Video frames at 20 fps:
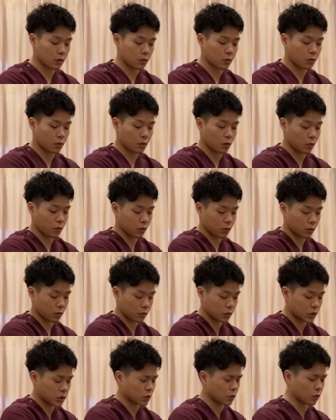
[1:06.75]
こ
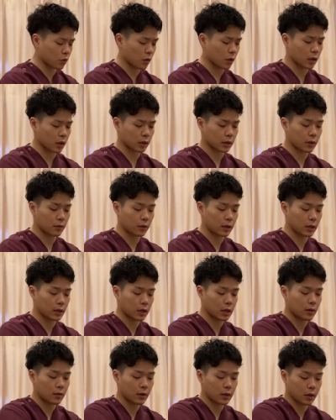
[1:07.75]
う、後ろというか手のひら
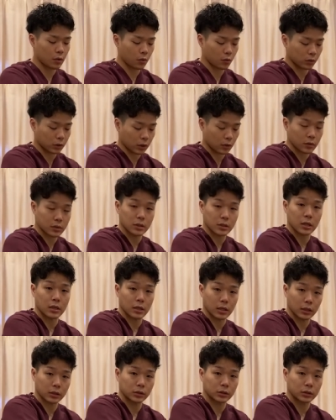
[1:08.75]
側にこう倒していた
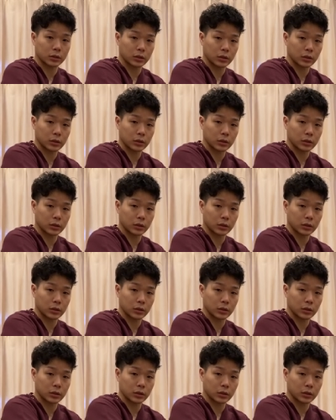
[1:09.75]
だく。